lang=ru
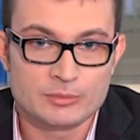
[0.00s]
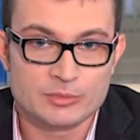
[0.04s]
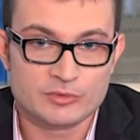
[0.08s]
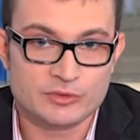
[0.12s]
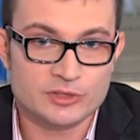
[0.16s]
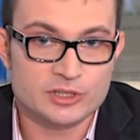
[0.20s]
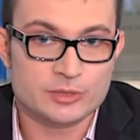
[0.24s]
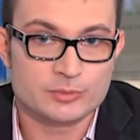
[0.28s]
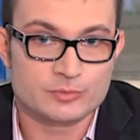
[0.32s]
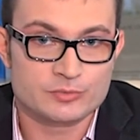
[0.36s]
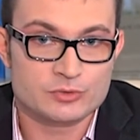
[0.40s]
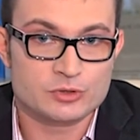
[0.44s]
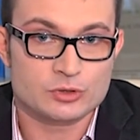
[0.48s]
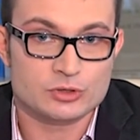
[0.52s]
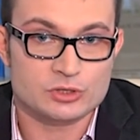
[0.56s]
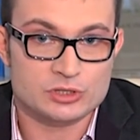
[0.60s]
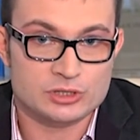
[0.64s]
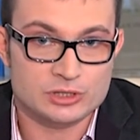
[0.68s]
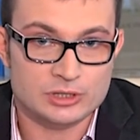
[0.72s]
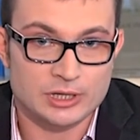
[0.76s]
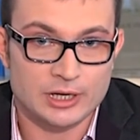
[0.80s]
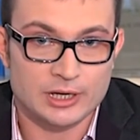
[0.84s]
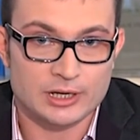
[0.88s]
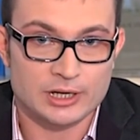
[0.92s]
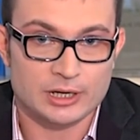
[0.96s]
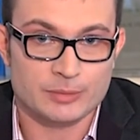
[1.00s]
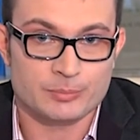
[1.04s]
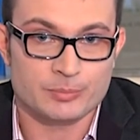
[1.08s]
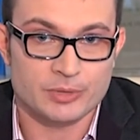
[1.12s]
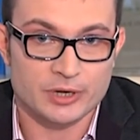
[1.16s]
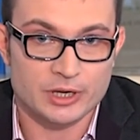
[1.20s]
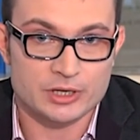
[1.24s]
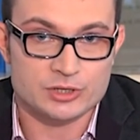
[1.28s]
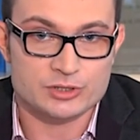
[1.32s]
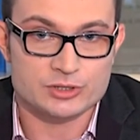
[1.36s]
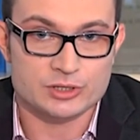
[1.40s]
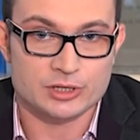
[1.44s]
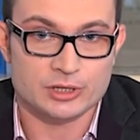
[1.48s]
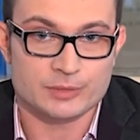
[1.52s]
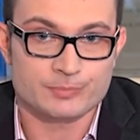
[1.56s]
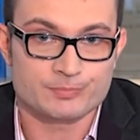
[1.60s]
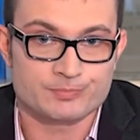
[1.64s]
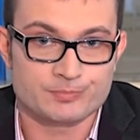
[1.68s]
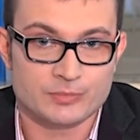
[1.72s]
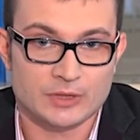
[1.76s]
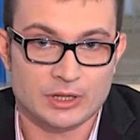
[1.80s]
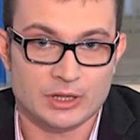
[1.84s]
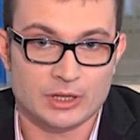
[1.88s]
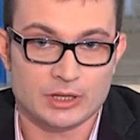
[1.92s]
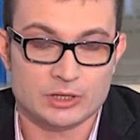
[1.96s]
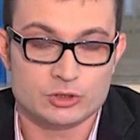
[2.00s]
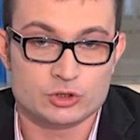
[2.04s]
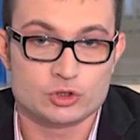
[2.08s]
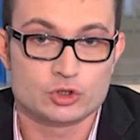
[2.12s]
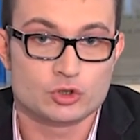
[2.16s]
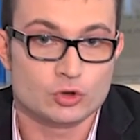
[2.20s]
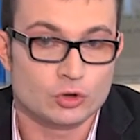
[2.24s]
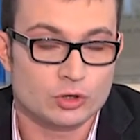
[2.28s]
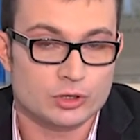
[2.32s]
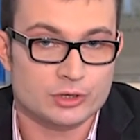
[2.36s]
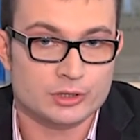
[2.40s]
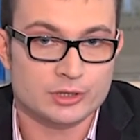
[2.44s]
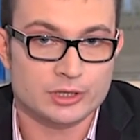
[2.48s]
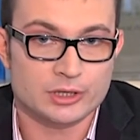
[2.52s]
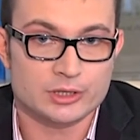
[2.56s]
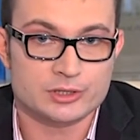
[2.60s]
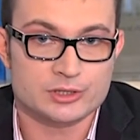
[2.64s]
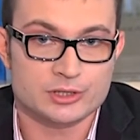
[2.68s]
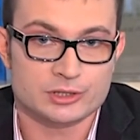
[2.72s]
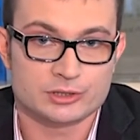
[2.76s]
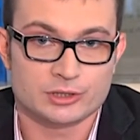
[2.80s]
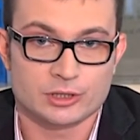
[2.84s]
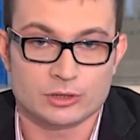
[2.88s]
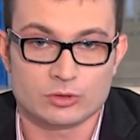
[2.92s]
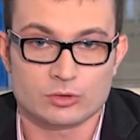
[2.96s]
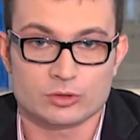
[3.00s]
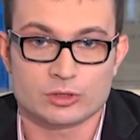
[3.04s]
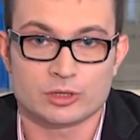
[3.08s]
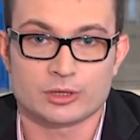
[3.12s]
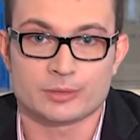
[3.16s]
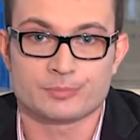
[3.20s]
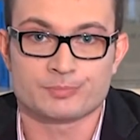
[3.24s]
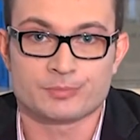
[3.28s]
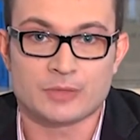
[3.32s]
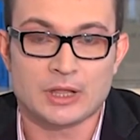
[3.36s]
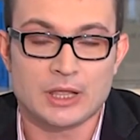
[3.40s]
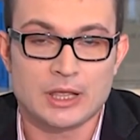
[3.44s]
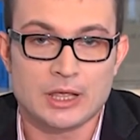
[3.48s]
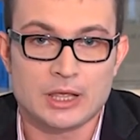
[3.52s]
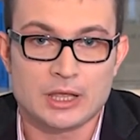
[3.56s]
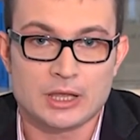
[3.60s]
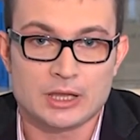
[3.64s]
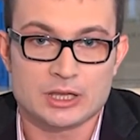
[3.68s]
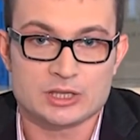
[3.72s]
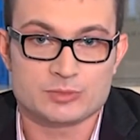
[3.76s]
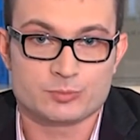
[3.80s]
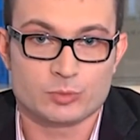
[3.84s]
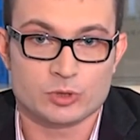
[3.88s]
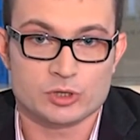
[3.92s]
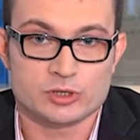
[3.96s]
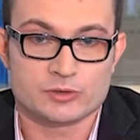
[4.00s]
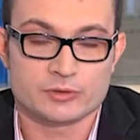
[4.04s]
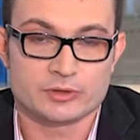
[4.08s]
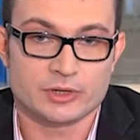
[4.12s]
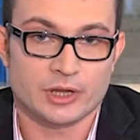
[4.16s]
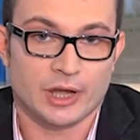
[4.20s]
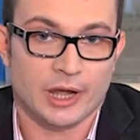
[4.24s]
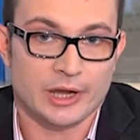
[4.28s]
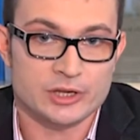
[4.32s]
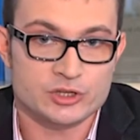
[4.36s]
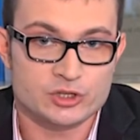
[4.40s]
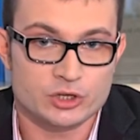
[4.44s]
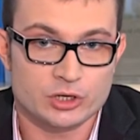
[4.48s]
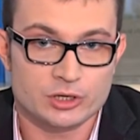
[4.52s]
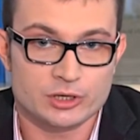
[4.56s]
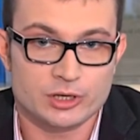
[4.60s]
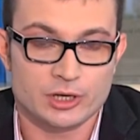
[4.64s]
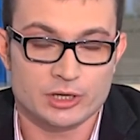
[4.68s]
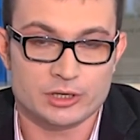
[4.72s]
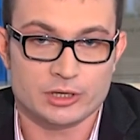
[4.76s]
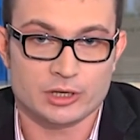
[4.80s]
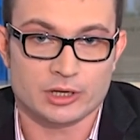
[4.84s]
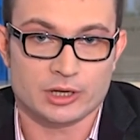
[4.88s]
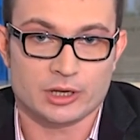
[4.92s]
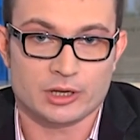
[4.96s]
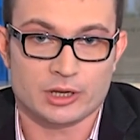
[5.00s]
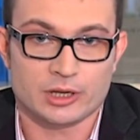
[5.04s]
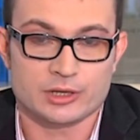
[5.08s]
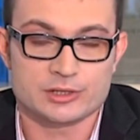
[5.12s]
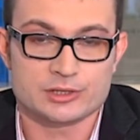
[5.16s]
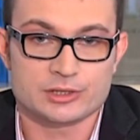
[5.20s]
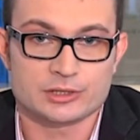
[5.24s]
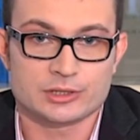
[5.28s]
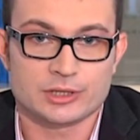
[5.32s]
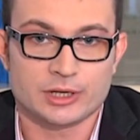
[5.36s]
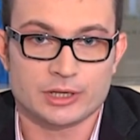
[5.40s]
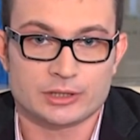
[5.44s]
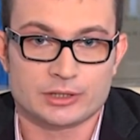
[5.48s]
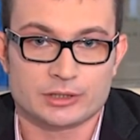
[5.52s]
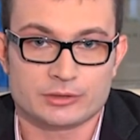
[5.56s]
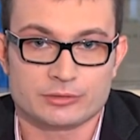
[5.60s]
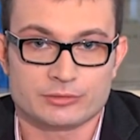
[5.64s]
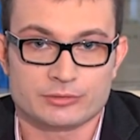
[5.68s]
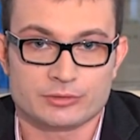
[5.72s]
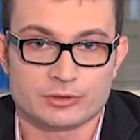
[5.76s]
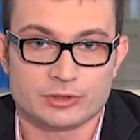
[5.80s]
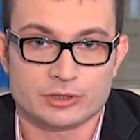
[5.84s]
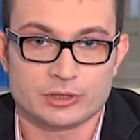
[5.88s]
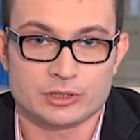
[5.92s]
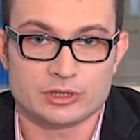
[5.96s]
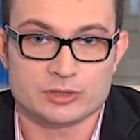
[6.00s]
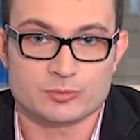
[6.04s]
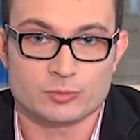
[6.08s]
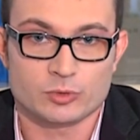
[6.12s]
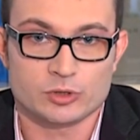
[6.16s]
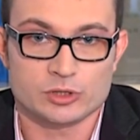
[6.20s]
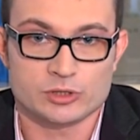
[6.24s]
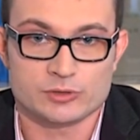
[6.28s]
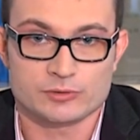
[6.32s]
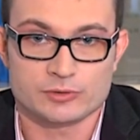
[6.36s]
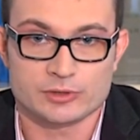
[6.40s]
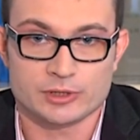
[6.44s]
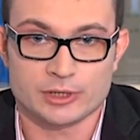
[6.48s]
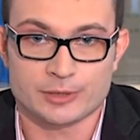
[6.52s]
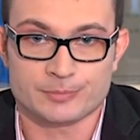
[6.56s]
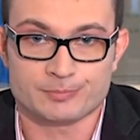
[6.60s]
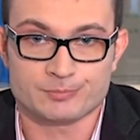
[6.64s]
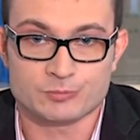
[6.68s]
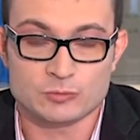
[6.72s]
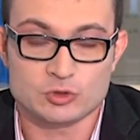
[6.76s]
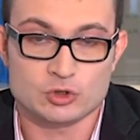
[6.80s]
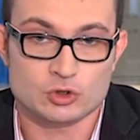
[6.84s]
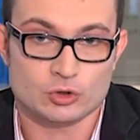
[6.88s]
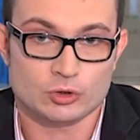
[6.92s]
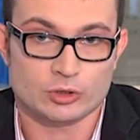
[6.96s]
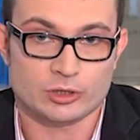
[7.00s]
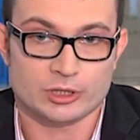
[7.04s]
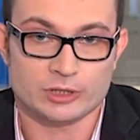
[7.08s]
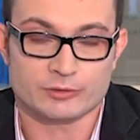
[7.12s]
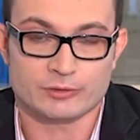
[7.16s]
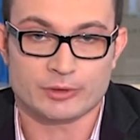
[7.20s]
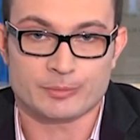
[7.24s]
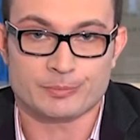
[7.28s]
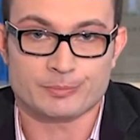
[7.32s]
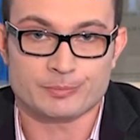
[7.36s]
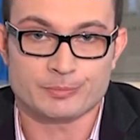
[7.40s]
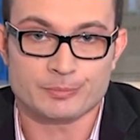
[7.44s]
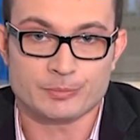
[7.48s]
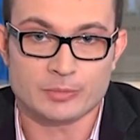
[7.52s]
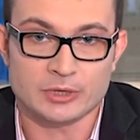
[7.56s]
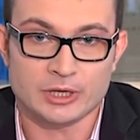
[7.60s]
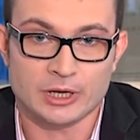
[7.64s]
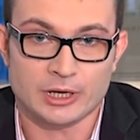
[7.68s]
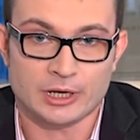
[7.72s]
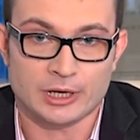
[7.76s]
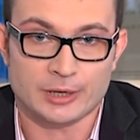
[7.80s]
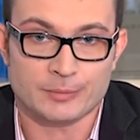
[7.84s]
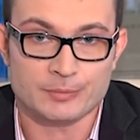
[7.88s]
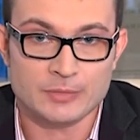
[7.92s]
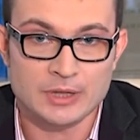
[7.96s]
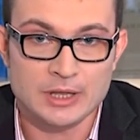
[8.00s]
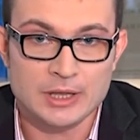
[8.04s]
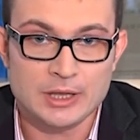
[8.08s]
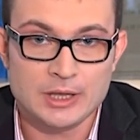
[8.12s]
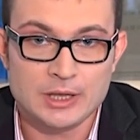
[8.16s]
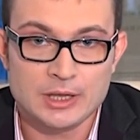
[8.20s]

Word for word: мы видим все старые, прежние э, черные технологии использования очернения кандидатов и использования черного пиара.